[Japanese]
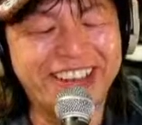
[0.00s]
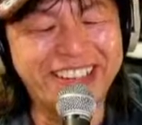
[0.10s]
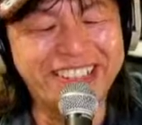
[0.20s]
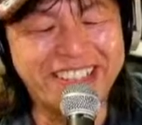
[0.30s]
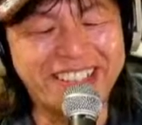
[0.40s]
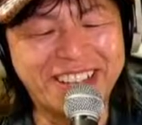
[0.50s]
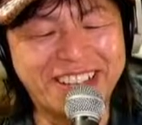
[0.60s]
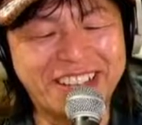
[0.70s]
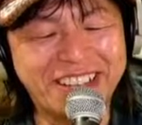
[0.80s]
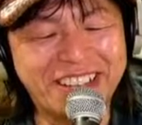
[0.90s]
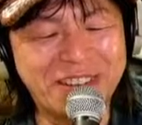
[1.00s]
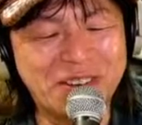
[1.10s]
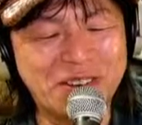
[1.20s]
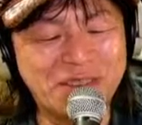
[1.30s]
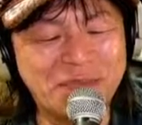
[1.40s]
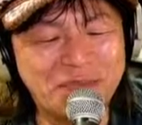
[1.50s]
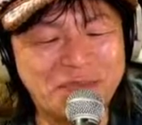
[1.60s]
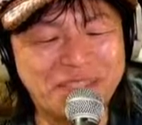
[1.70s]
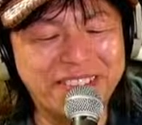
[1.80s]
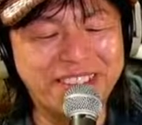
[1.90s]
あ、イケさんかな。うん。
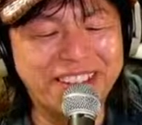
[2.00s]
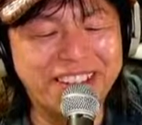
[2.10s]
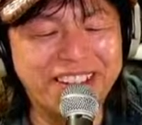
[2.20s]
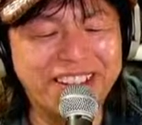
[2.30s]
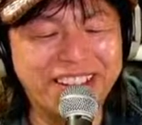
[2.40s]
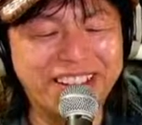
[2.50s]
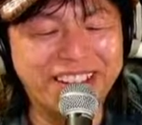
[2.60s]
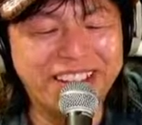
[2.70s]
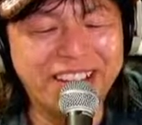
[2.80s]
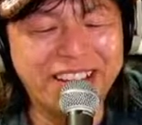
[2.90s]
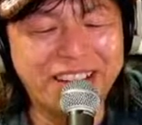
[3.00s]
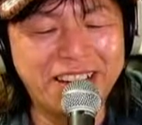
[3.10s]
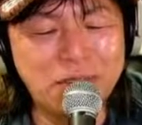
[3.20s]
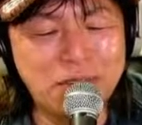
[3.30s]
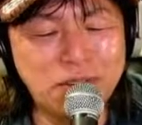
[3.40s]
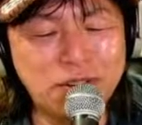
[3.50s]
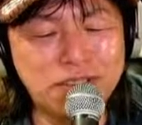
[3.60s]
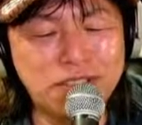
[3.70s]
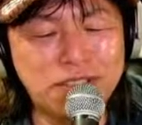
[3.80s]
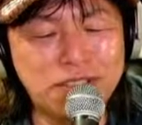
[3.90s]
リップロール
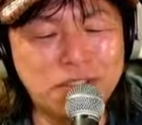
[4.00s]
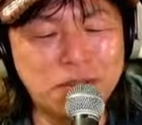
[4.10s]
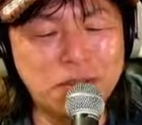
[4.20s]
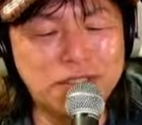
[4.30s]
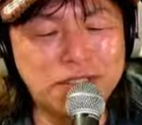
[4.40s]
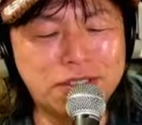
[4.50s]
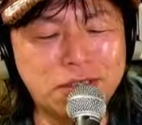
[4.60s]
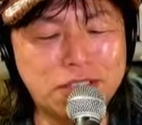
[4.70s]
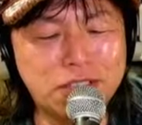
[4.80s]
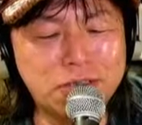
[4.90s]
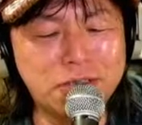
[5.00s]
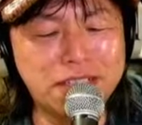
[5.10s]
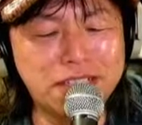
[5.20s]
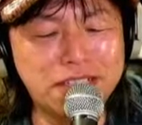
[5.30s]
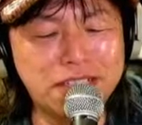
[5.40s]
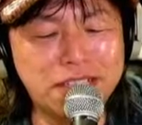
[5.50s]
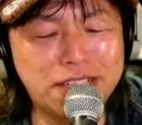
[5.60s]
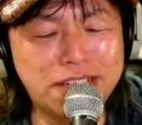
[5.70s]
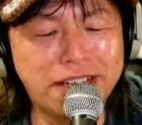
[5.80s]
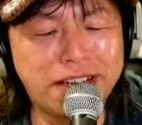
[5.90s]
特別特設ページいいで
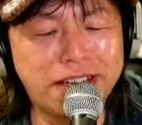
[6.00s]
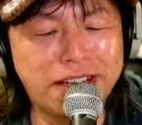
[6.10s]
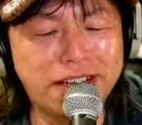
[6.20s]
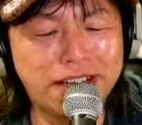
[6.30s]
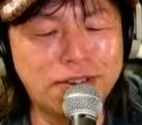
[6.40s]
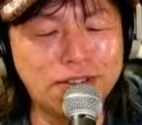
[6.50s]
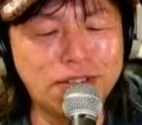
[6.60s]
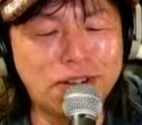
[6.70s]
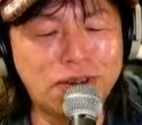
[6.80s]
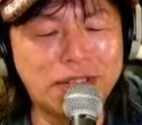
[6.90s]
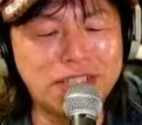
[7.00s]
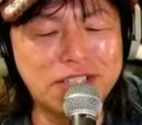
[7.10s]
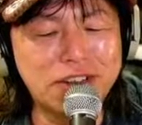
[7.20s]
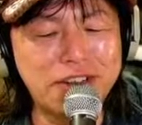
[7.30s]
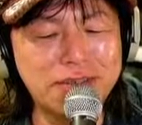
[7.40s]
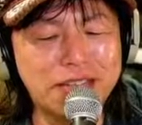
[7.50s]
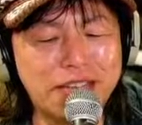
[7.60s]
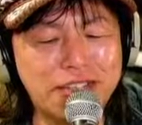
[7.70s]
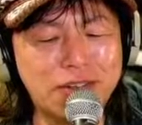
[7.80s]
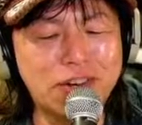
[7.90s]
すね。今度私のライブ
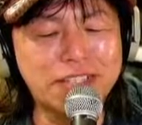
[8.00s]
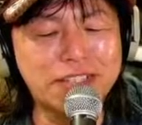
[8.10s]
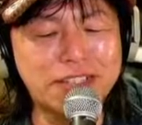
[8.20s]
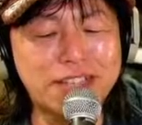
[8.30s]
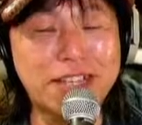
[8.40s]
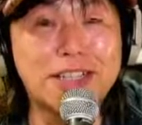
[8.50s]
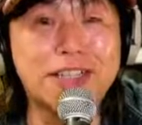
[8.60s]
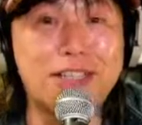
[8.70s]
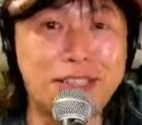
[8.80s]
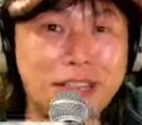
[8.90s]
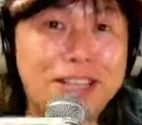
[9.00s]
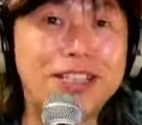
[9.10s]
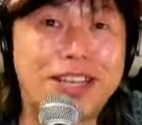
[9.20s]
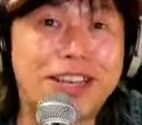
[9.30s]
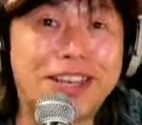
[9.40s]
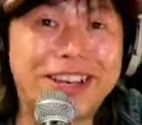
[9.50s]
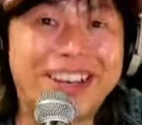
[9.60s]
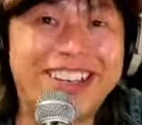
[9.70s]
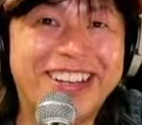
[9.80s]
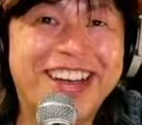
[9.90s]
で紹介させてください。ぜひぜひ。
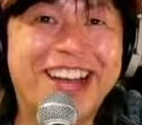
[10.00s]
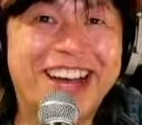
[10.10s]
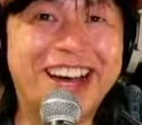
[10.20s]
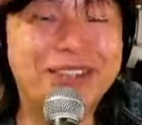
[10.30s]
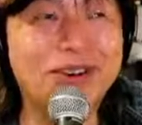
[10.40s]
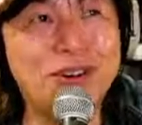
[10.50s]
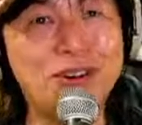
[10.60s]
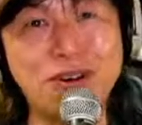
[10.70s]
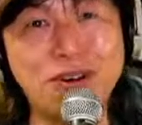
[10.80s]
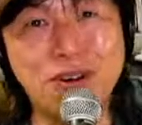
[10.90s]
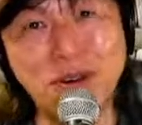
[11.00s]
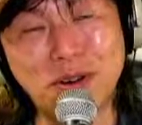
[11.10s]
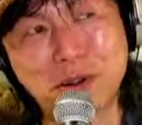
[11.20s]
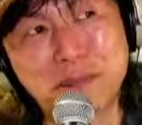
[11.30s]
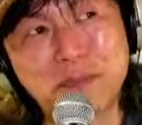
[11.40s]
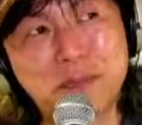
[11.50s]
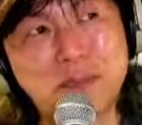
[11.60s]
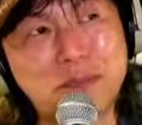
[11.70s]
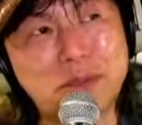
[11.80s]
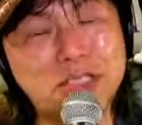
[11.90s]
ね、あ
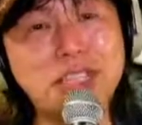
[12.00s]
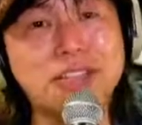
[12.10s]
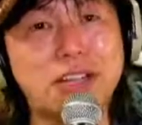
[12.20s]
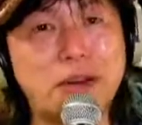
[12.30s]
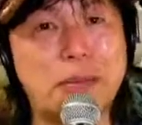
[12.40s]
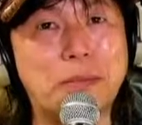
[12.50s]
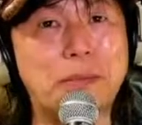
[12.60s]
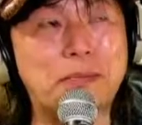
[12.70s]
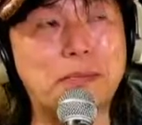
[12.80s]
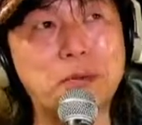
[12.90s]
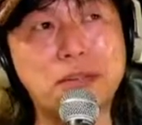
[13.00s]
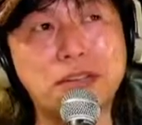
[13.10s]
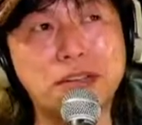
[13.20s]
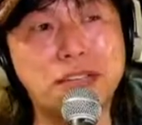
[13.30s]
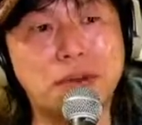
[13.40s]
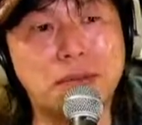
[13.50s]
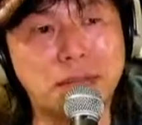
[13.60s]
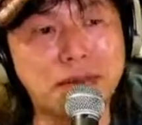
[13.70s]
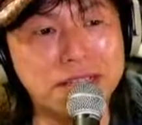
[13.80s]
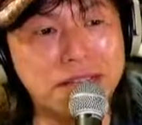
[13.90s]
のー、どっちかというとね、ほら、ボビー・アデレザーは
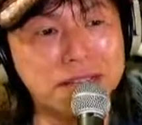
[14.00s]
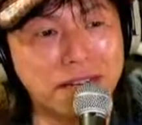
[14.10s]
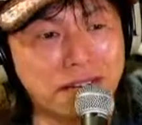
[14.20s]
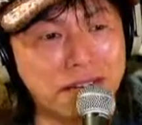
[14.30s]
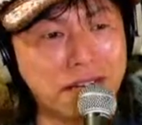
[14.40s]
マニアックな、